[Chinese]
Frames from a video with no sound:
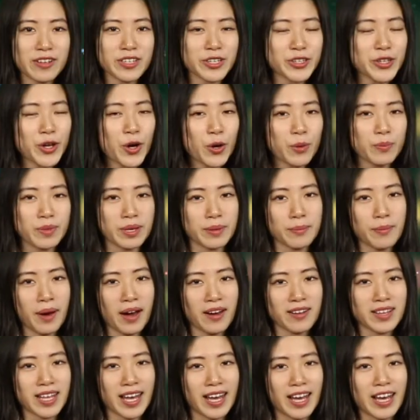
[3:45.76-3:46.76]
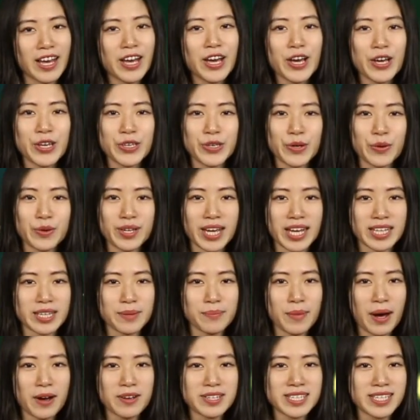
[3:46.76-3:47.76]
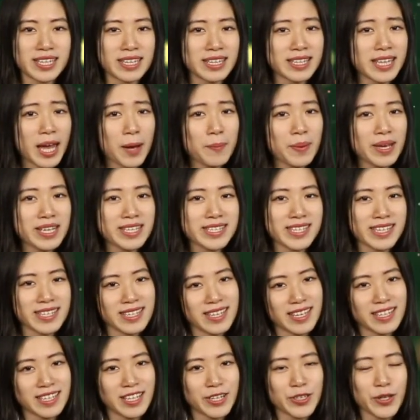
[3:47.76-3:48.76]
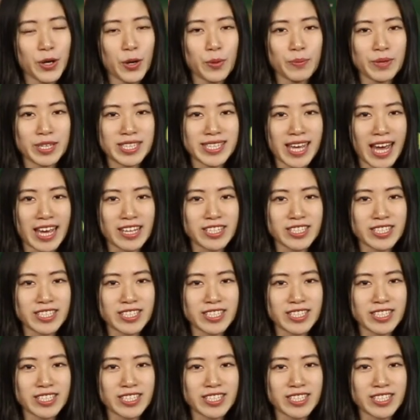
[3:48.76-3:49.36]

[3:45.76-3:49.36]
的透明帽了。优雅的帽型搭配轻盈的透明材